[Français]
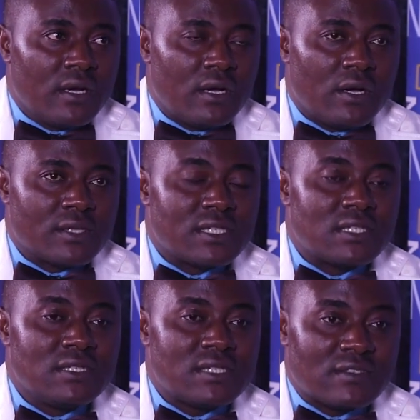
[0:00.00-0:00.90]
euh, cette
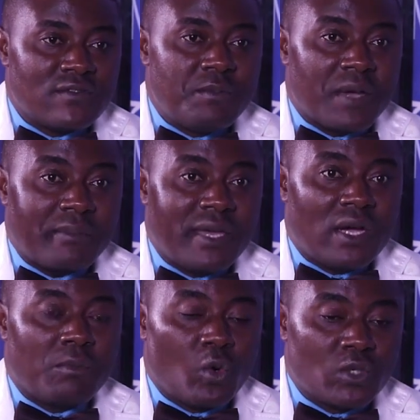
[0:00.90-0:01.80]
initiative permet
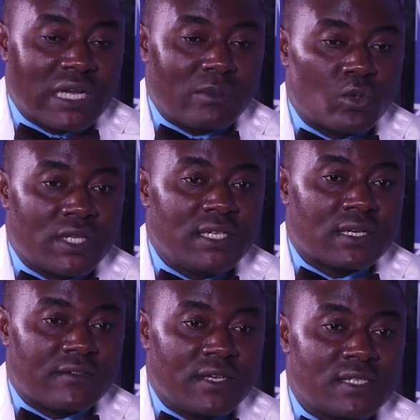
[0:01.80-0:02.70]
à beaucoup de Camerounais de rêver,